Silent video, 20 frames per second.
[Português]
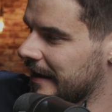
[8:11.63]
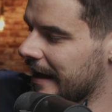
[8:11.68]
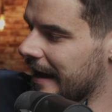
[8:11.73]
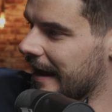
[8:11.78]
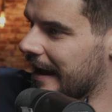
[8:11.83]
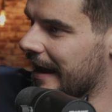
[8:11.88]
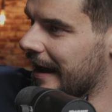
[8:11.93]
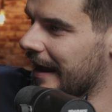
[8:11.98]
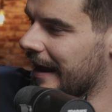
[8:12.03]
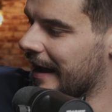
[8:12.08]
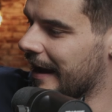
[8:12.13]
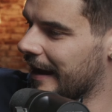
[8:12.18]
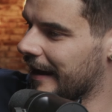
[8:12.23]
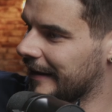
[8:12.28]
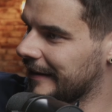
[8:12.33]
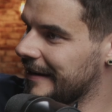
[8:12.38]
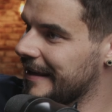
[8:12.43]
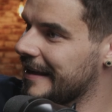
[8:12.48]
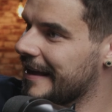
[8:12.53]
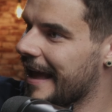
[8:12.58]
é,
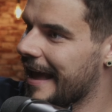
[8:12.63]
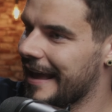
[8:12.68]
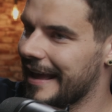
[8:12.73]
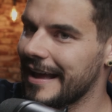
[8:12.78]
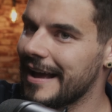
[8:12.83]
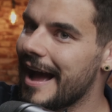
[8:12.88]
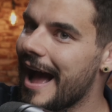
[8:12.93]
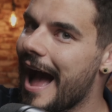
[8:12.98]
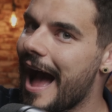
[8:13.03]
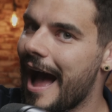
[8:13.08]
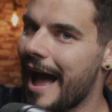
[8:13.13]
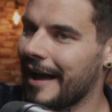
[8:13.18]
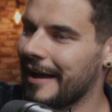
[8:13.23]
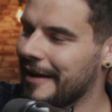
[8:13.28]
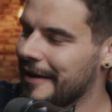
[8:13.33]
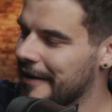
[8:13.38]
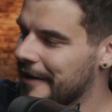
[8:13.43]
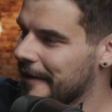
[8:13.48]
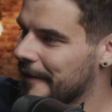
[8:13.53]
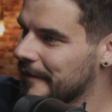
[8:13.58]
ninguém. Ah,
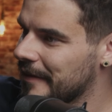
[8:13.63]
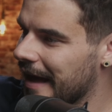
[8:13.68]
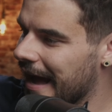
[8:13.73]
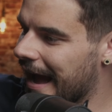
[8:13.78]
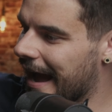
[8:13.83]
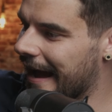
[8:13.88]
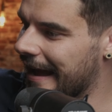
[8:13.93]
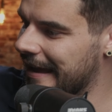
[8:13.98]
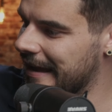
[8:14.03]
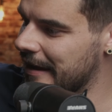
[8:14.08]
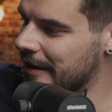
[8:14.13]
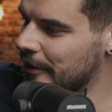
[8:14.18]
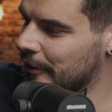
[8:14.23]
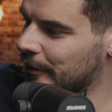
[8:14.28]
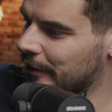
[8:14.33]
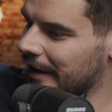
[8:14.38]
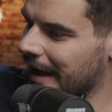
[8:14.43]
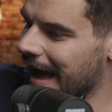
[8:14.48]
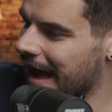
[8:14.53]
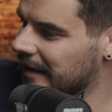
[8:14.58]
aí
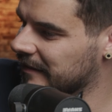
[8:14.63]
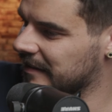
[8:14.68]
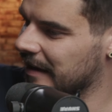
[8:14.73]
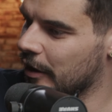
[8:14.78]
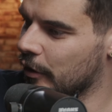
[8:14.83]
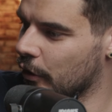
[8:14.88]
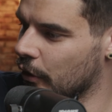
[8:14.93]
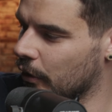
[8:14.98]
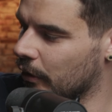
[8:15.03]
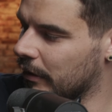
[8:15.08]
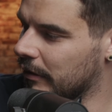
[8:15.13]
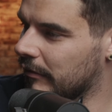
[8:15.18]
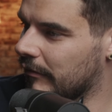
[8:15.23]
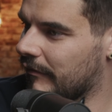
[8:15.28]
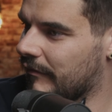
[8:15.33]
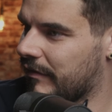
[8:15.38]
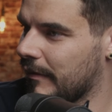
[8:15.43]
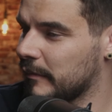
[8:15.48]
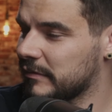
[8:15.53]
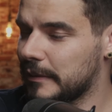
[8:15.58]
azarrou.
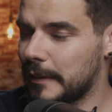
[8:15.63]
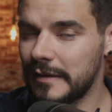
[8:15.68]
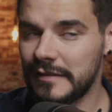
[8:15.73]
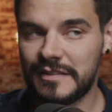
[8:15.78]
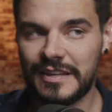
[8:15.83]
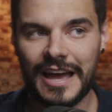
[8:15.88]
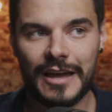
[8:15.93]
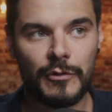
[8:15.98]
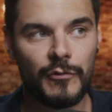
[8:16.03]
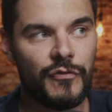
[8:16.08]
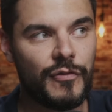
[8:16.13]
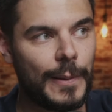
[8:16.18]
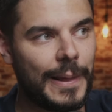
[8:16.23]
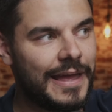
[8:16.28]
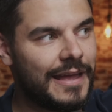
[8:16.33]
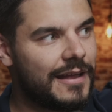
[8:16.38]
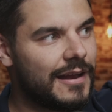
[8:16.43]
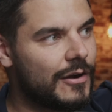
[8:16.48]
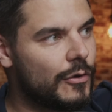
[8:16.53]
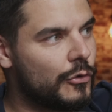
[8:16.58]
Vamos lançar um
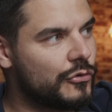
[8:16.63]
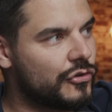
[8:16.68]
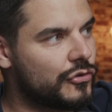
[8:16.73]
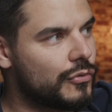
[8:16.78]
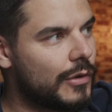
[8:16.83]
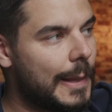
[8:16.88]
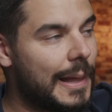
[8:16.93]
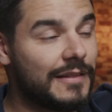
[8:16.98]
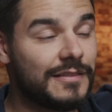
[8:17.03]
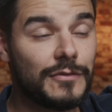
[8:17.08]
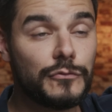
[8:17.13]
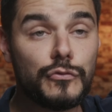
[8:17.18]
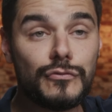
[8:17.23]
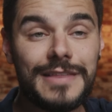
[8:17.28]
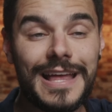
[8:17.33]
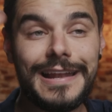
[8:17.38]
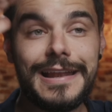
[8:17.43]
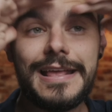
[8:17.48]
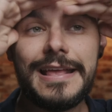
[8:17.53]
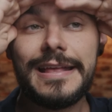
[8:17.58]
flanker ou de toalete. Não
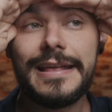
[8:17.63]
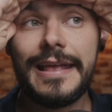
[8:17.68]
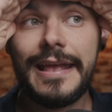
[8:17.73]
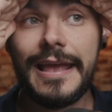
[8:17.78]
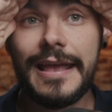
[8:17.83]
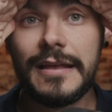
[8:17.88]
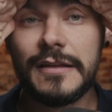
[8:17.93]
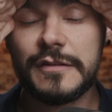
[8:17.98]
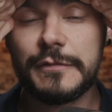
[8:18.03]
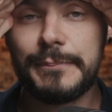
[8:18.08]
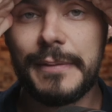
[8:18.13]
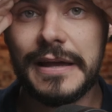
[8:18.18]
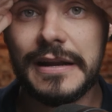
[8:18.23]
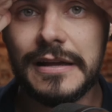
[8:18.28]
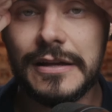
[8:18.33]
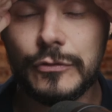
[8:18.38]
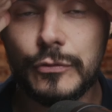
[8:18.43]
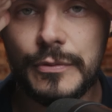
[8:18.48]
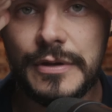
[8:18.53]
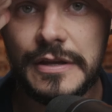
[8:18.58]
tem ninguém
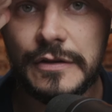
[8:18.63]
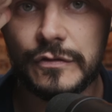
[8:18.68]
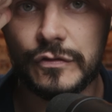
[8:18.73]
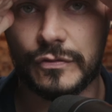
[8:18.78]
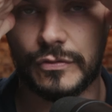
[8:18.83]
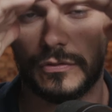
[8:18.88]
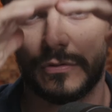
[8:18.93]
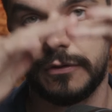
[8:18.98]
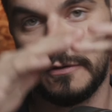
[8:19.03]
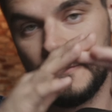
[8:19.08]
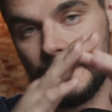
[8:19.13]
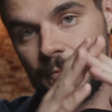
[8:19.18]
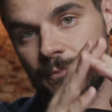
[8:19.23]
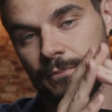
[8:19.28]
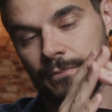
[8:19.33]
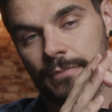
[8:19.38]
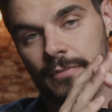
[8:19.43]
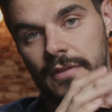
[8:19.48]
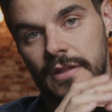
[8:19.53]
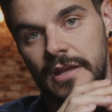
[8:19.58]
esperando isso.
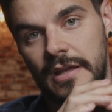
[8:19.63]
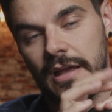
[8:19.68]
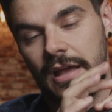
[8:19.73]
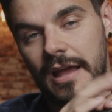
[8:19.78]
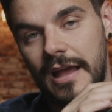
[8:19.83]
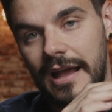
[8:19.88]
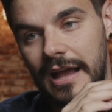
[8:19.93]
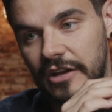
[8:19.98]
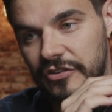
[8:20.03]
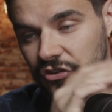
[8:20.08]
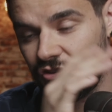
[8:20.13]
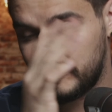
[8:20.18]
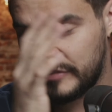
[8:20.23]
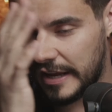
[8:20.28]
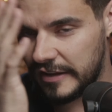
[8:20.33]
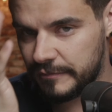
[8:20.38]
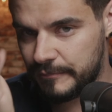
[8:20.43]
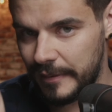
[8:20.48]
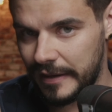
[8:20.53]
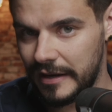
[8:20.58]
A gente
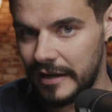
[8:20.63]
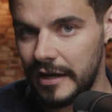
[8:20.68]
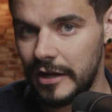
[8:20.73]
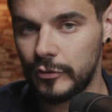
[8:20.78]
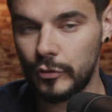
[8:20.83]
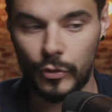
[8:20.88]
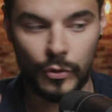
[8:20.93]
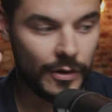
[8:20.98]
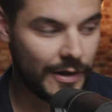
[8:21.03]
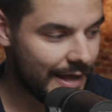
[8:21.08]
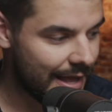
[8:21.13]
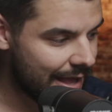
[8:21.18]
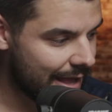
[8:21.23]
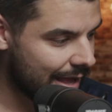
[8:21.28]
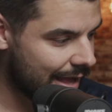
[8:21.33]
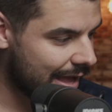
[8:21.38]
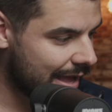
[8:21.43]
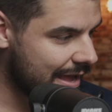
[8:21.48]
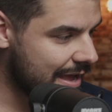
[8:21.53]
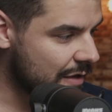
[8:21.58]
tá esperando
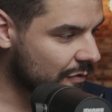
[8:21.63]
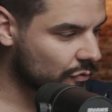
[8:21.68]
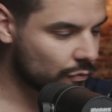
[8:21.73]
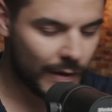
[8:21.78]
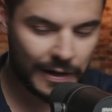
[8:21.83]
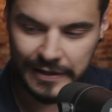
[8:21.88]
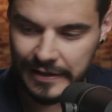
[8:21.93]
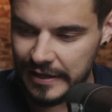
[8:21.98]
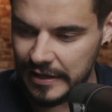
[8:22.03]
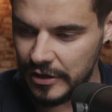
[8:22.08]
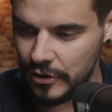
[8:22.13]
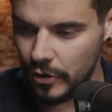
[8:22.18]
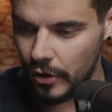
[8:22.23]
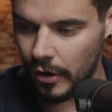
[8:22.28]
isso aqui,